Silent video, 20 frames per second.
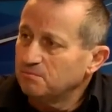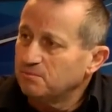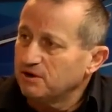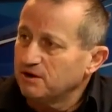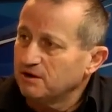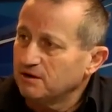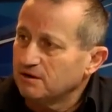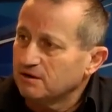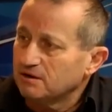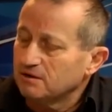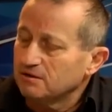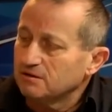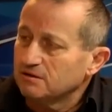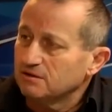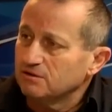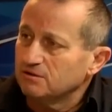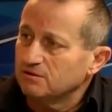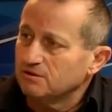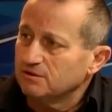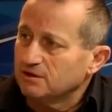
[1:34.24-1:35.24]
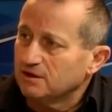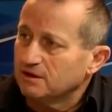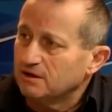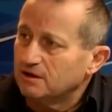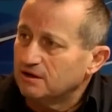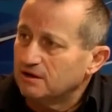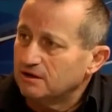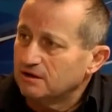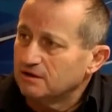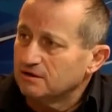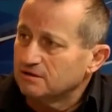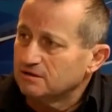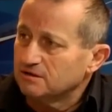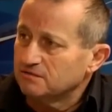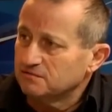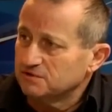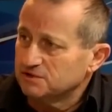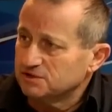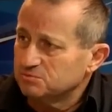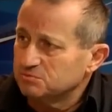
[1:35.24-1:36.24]
пригороды Лондона – это
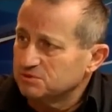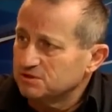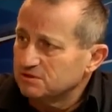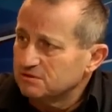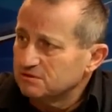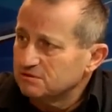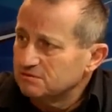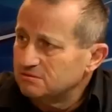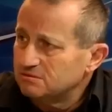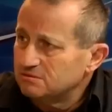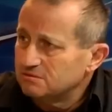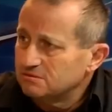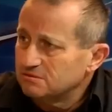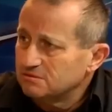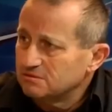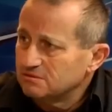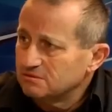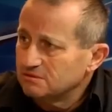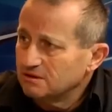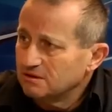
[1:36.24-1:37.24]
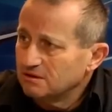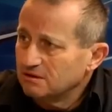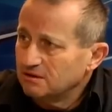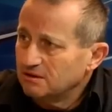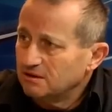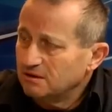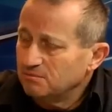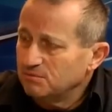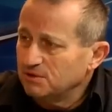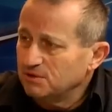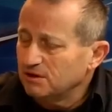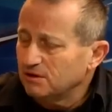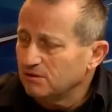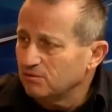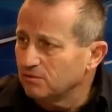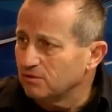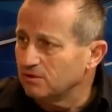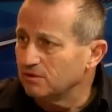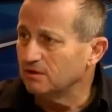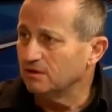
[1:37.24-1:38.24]
весь мир?
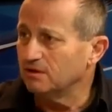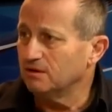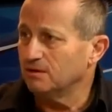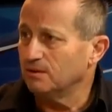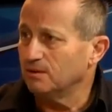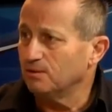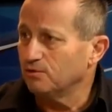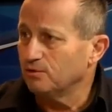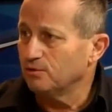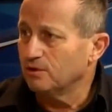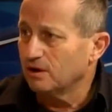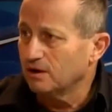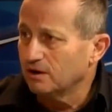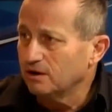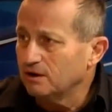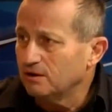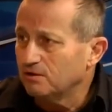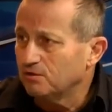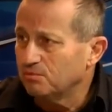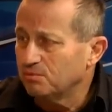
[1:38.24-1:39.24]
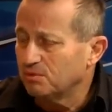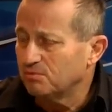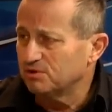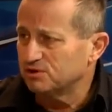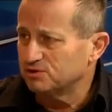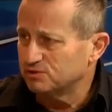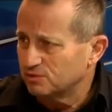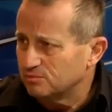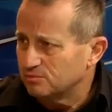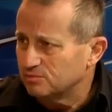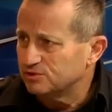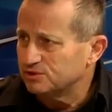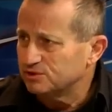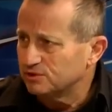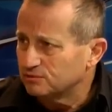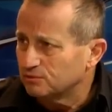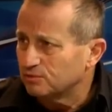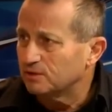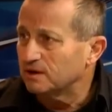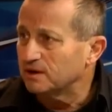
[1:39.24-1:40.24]
Миру на Украину, по большому
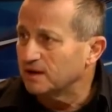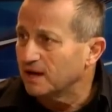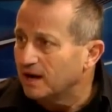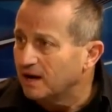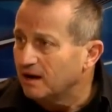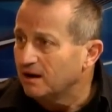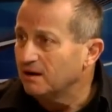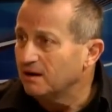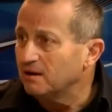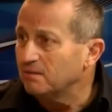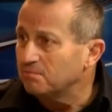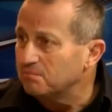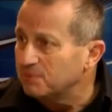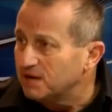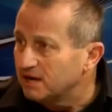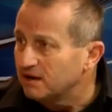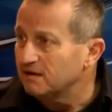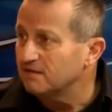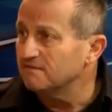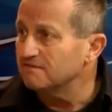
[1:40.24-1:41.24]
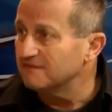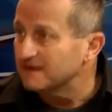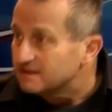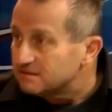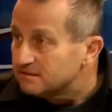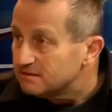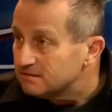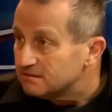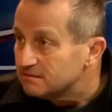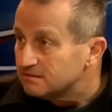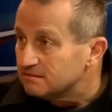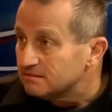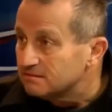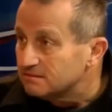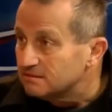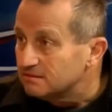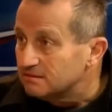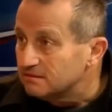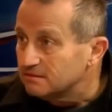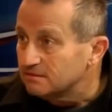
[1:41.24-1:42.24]
счету, наплевать. Вот
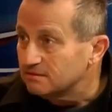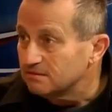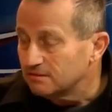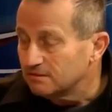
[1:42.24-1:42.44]
так, да?